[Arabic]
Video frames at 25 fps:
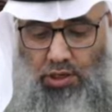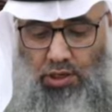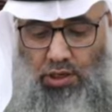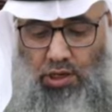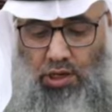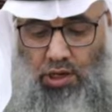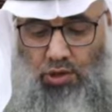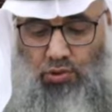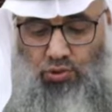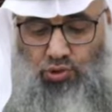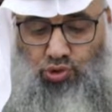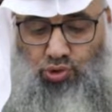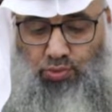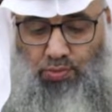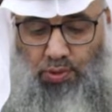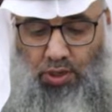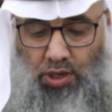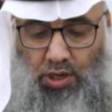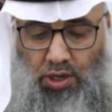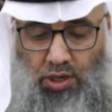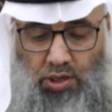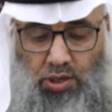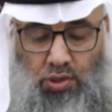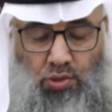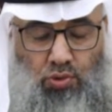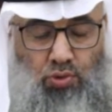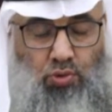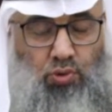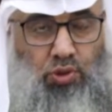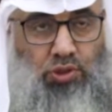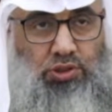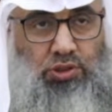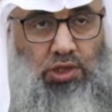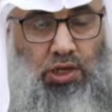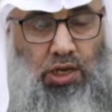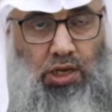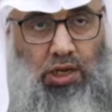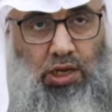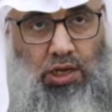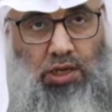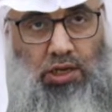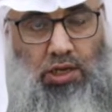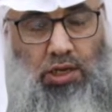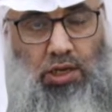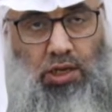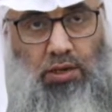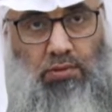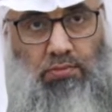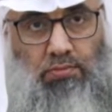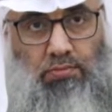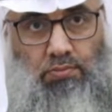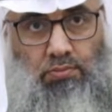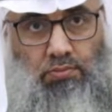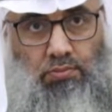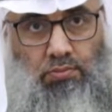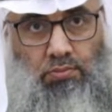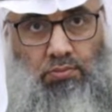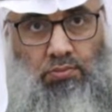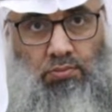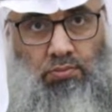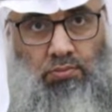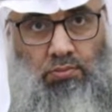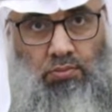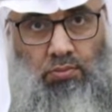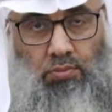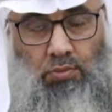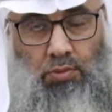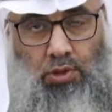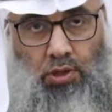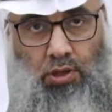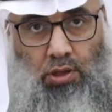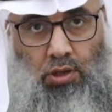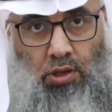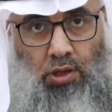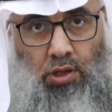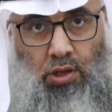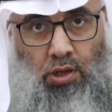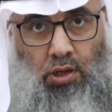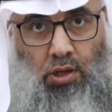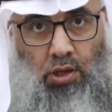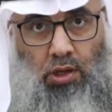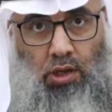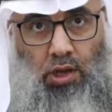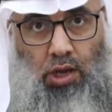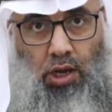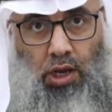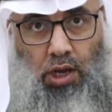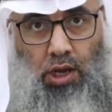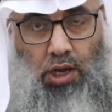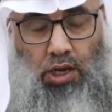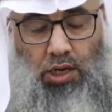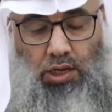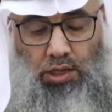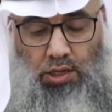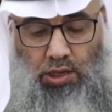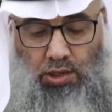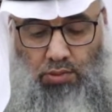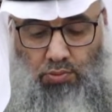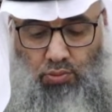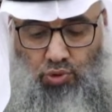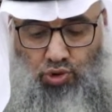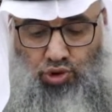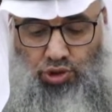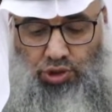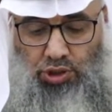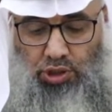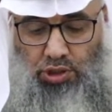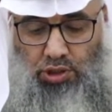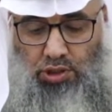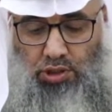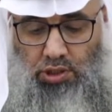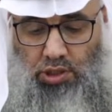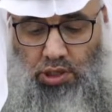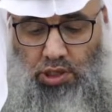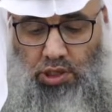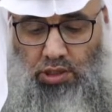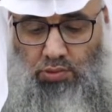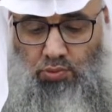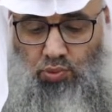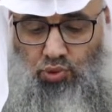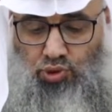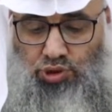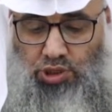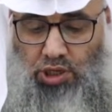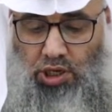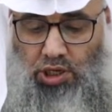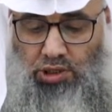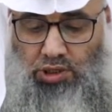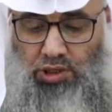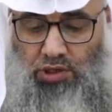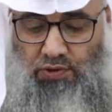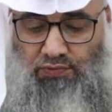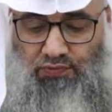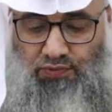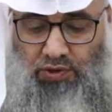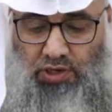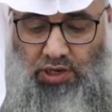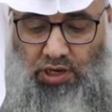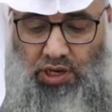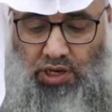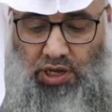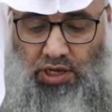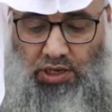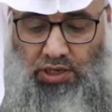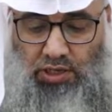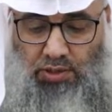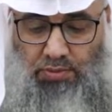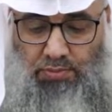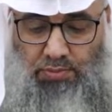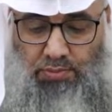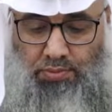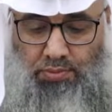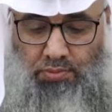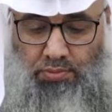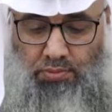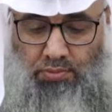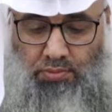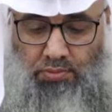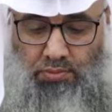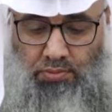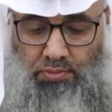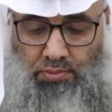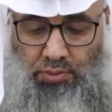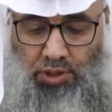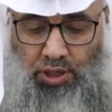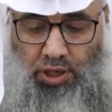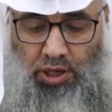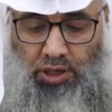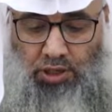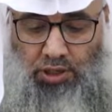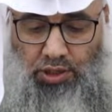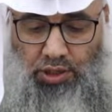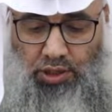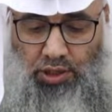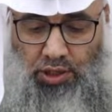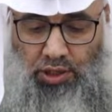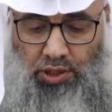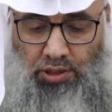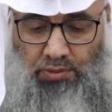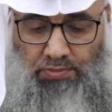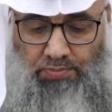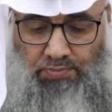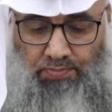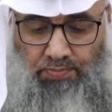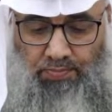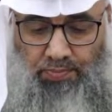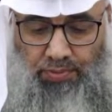الله سبحانه وتعالى حال المشرك المجادل في الله بغير علم